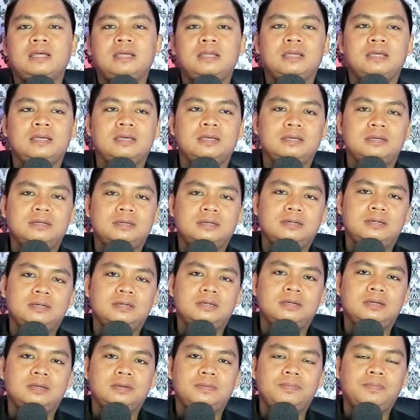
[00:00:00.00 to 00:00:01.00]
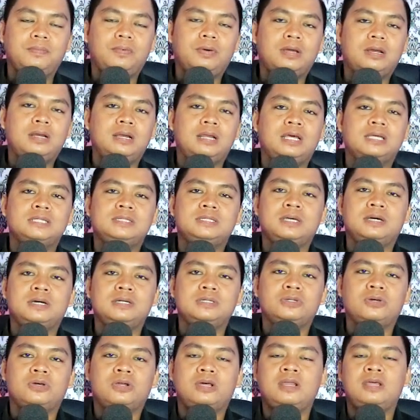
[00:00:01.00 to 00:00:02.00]
ini, buat Lesti
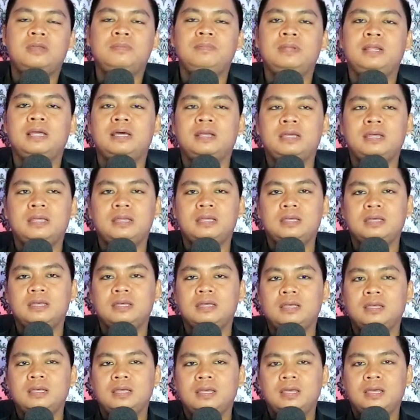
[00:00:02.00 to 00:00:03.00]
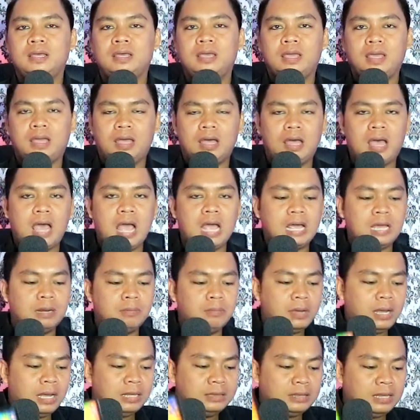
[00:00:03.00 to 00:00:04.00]
Kejora dan Bilar ini, ya akan
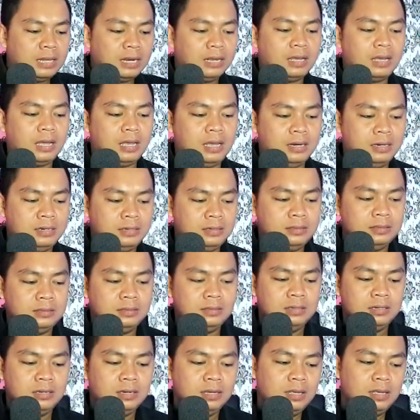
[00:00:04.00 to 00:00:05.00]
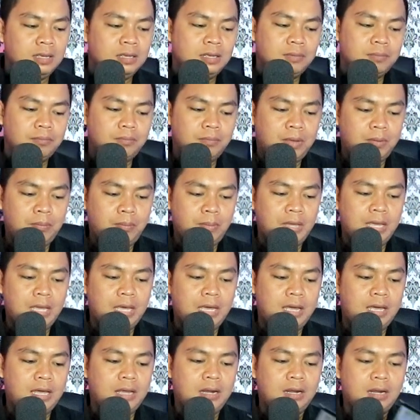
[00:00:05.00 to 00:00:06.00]
mengantarkan
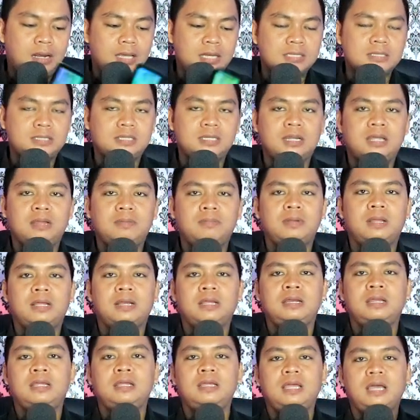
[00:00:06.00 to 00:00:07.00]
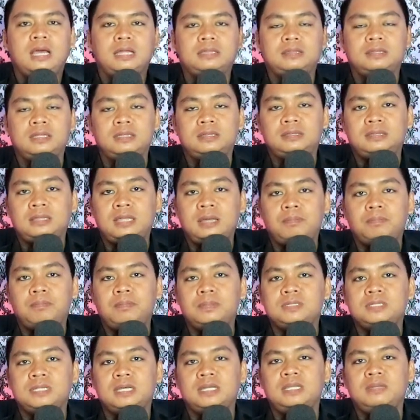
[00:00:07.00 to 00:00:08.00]
BBL Lesti dan Bilar ini ya tetap
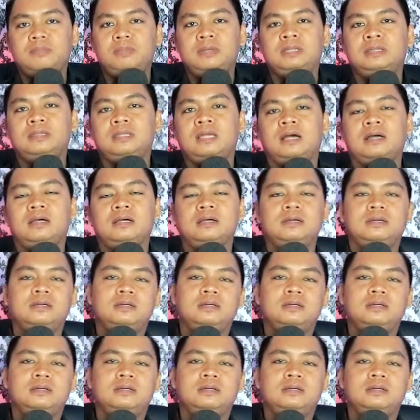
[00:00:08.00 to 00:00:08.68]
menjadi bintang,